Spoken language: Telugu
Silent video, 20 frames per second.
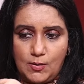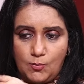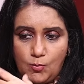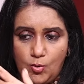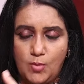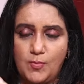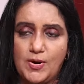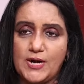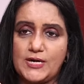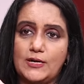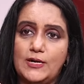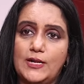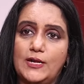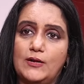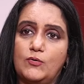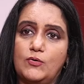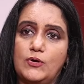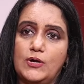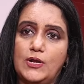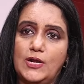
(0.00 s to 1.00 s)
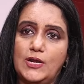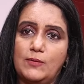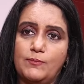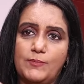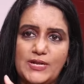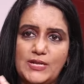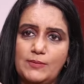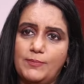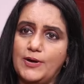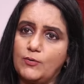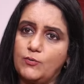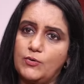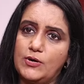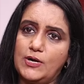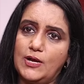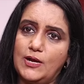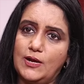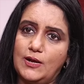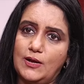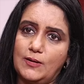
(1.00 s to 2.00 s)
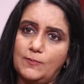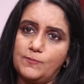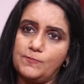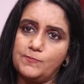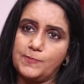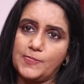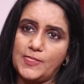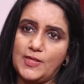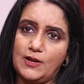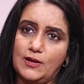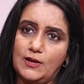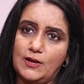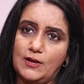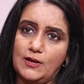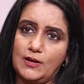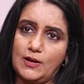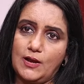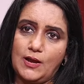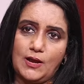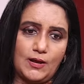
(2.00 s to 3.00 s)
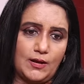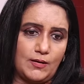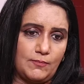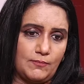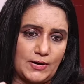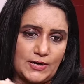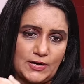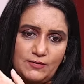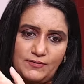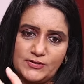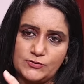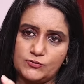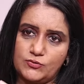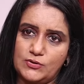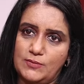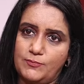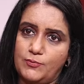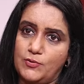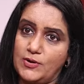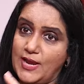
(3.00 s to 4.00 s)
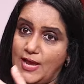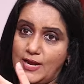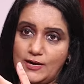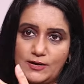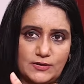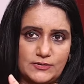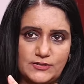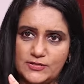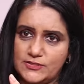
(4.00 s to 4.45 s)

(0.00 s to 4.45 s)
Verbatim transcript: మొహమాటం లేకుండా ఇబ్బంది పడకుండా ఆ బట్టలు వేసుకున్నప్పుడు క్యారెక్టర్స్